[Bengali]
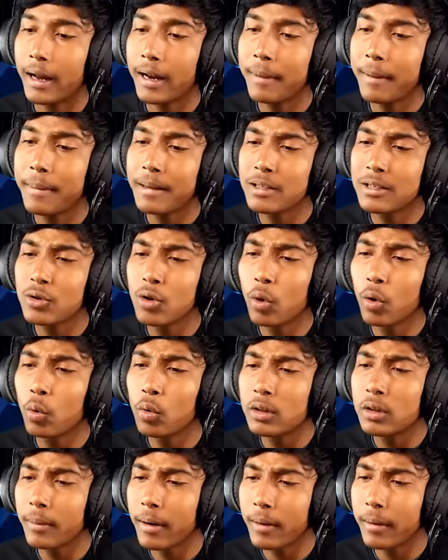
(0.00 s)
আরে বেশি জোর
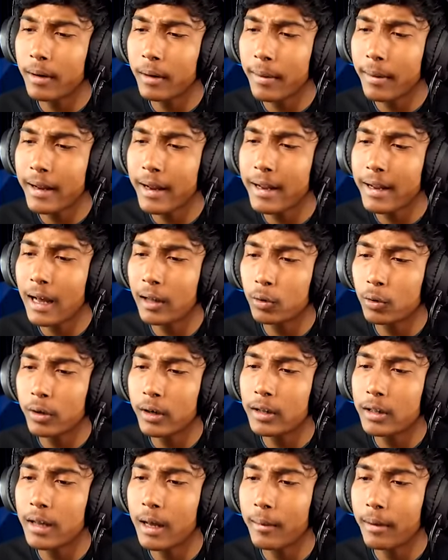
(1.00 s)
উড়তে পারবে না ভাই এই
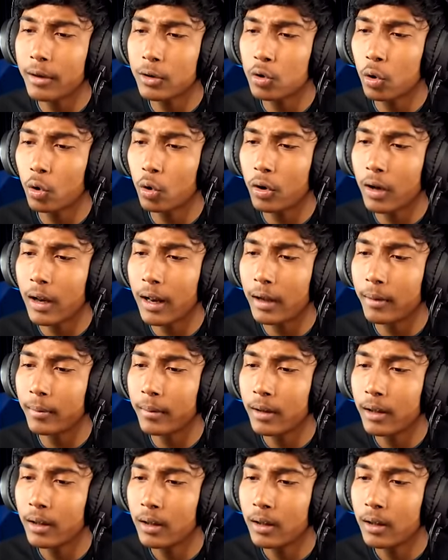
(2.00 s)
হাতুড়িটা দিয়ে আমাকে ছোটটা লাগবে